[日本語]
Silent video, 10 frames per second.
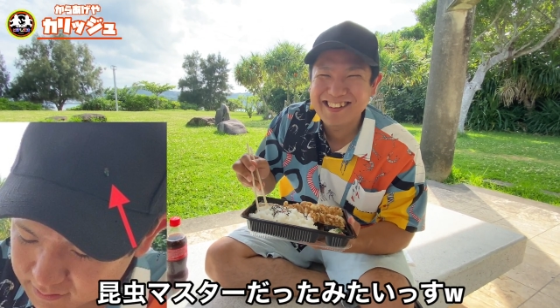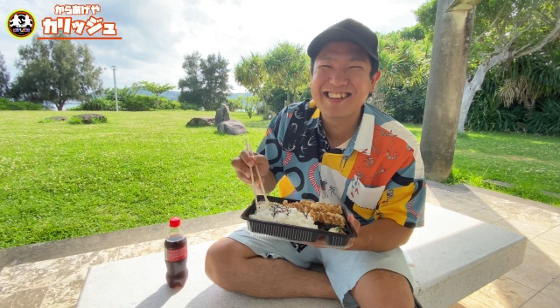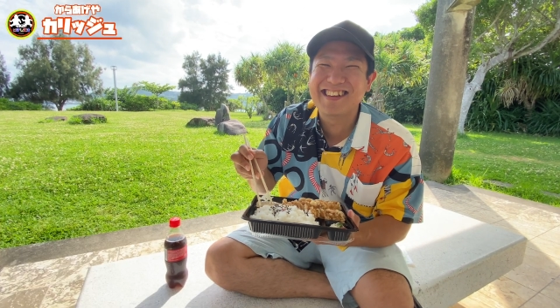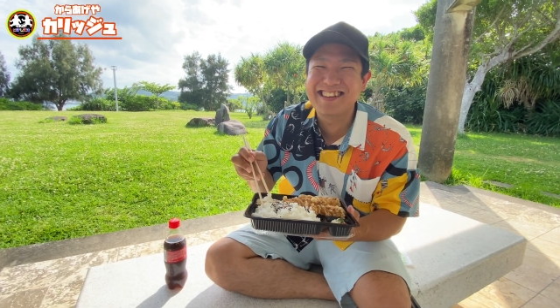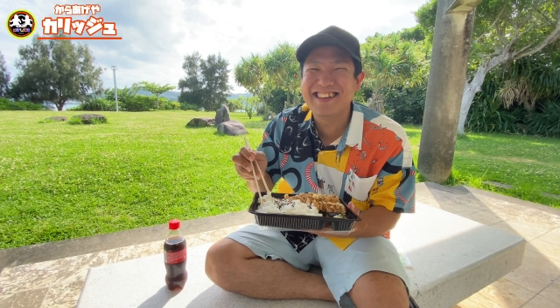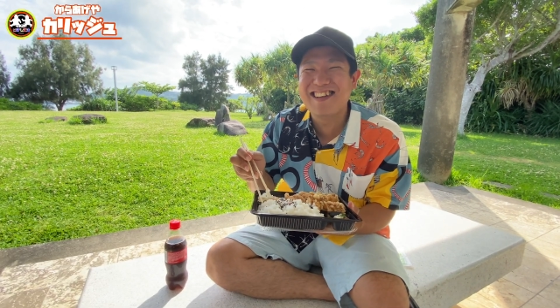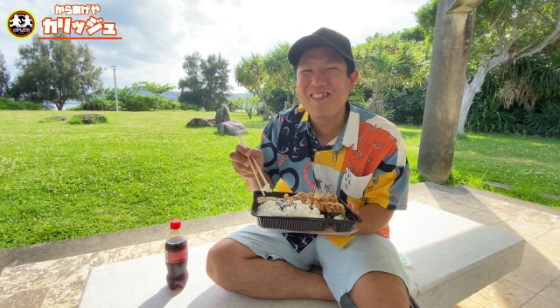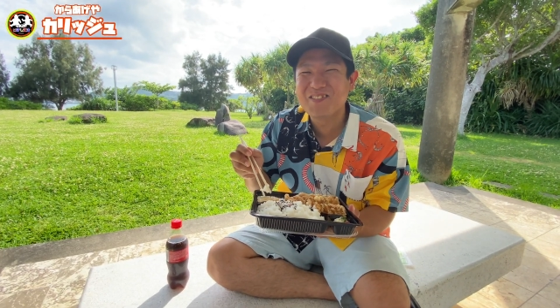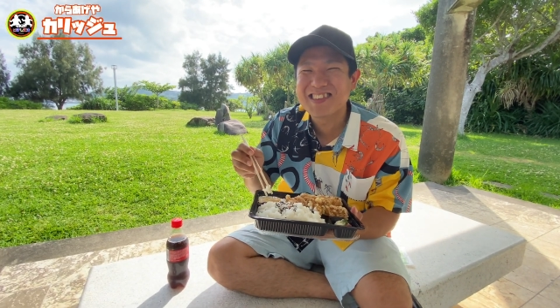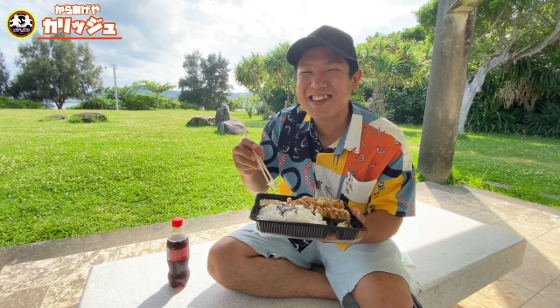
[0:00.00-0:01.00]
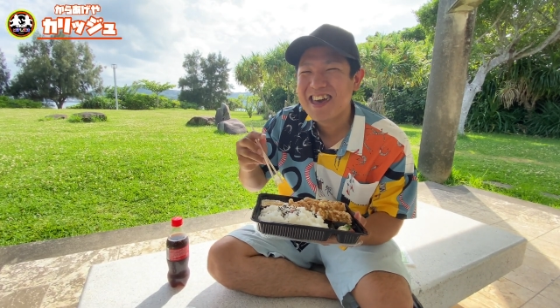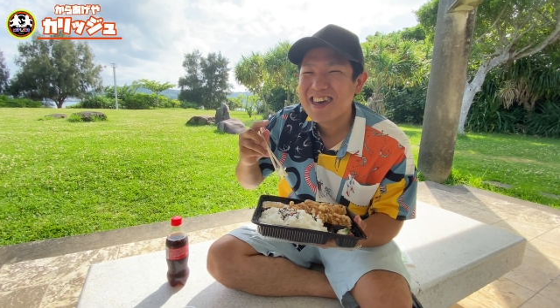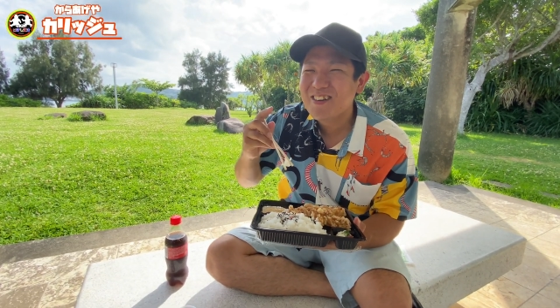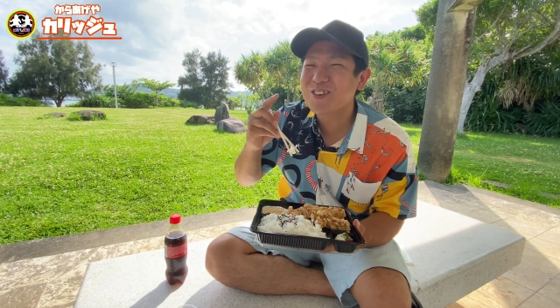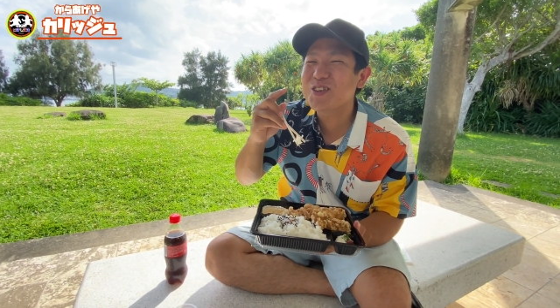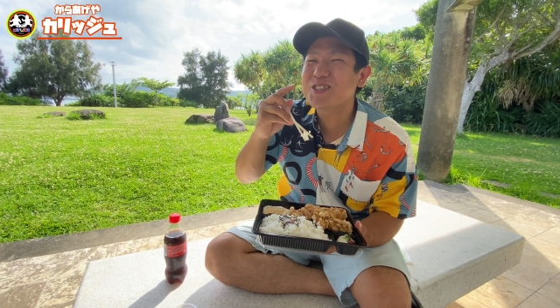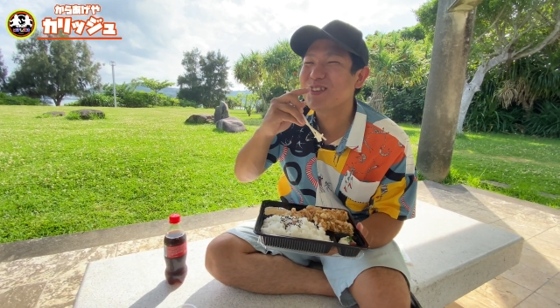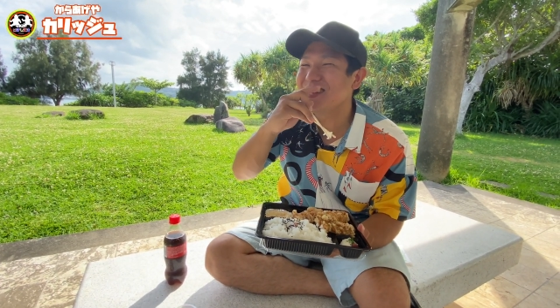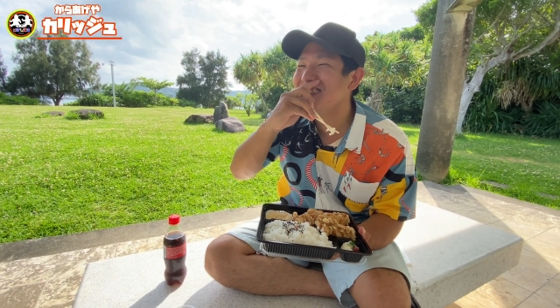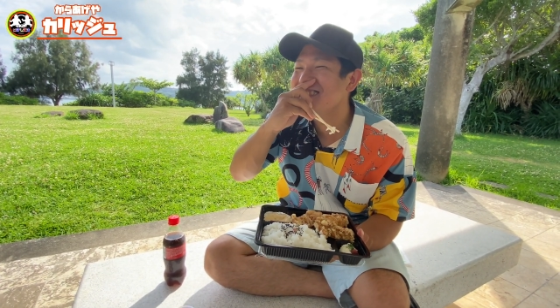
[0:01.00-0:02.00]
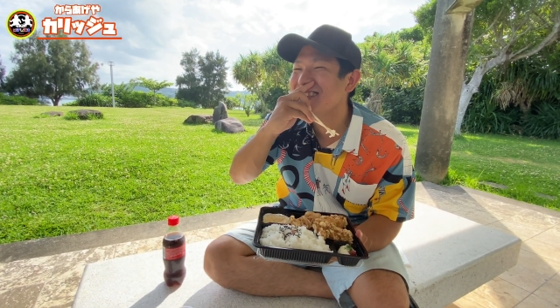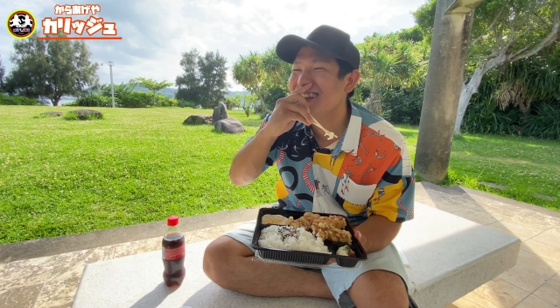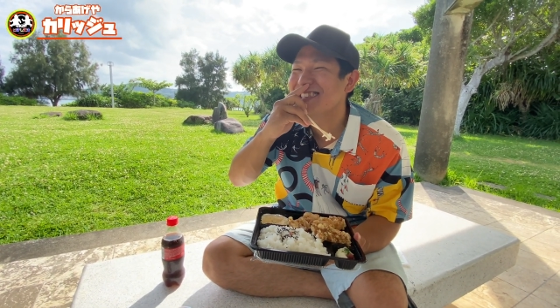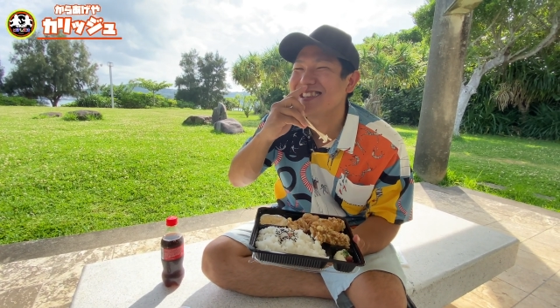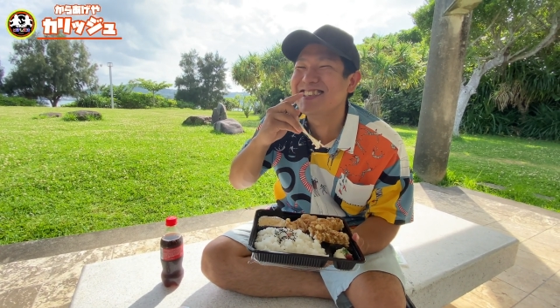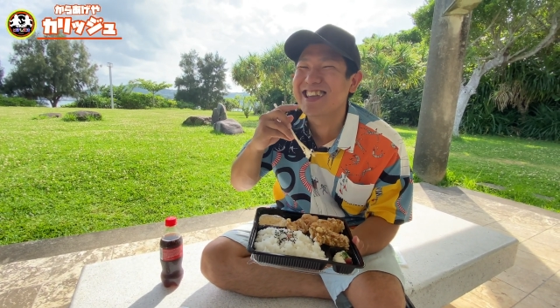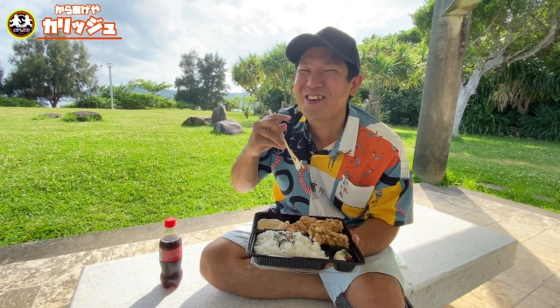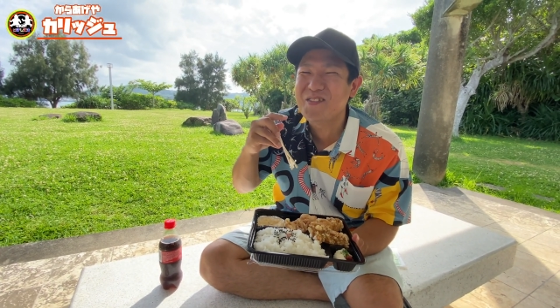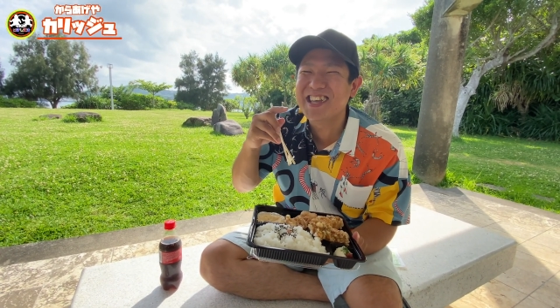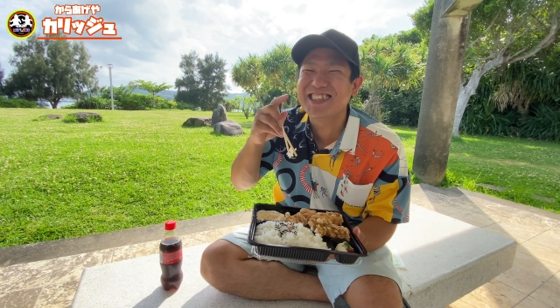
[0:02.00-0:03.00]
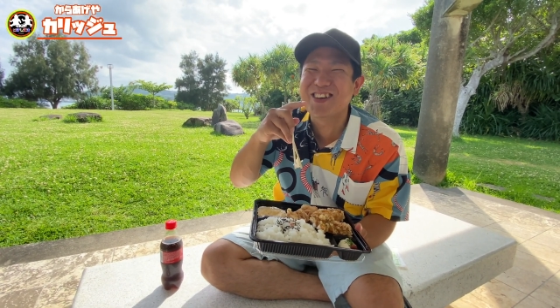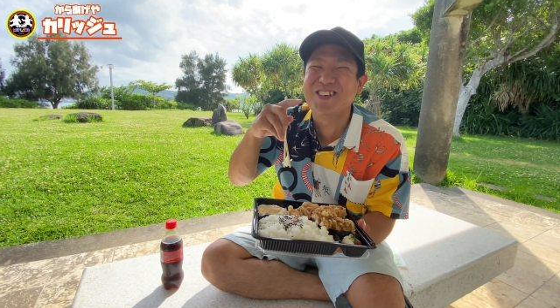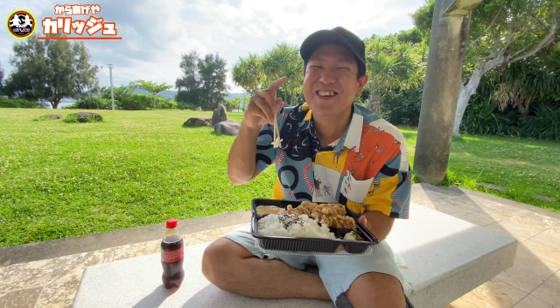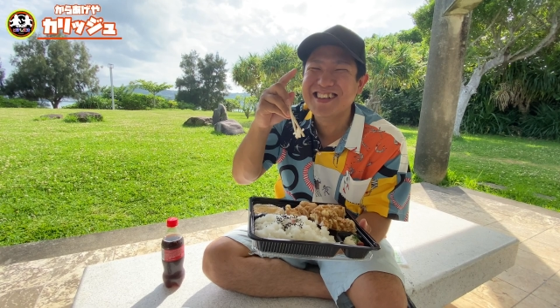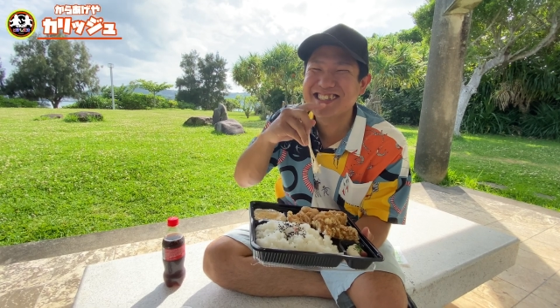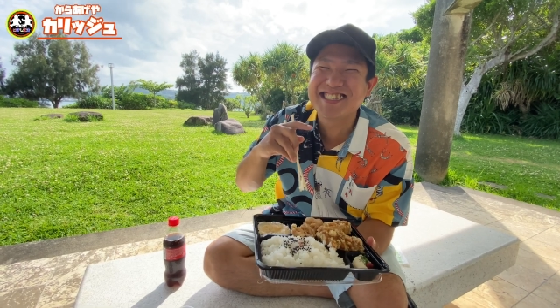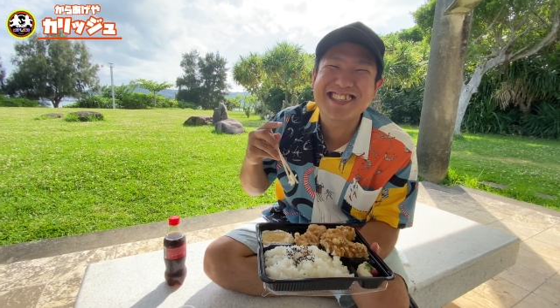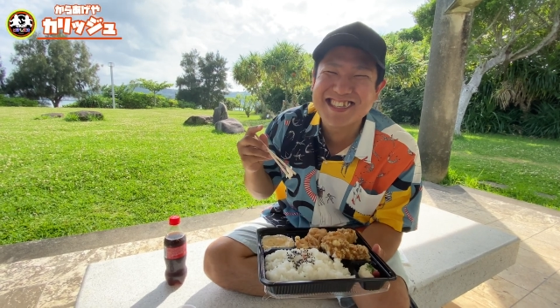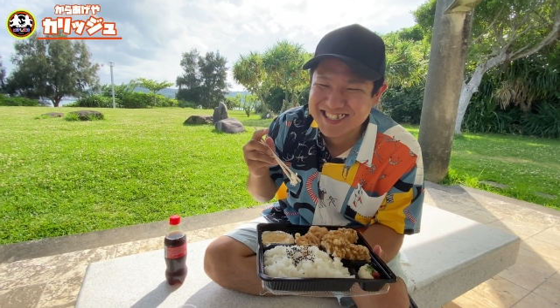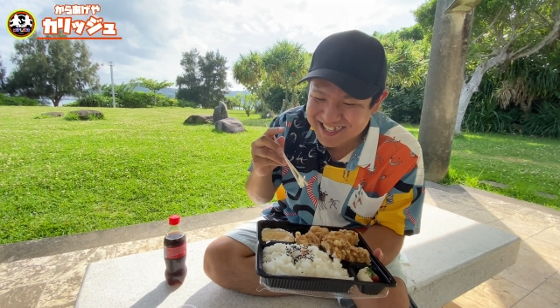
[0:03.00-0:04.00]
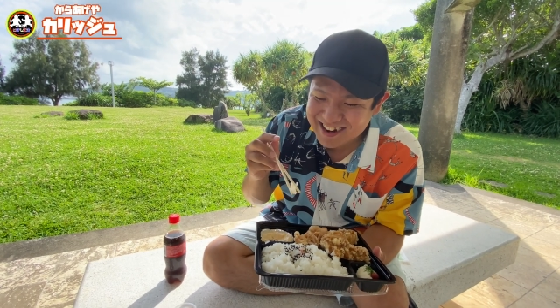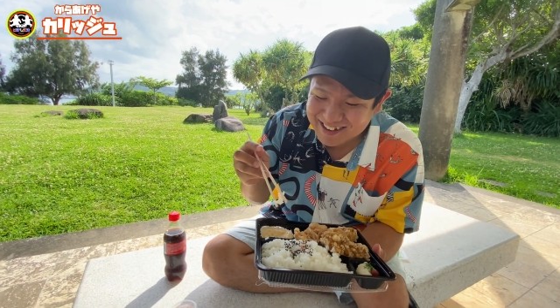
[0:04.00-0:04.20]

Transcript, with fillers: 落とすのに必死になりすぎてごめんとしきれん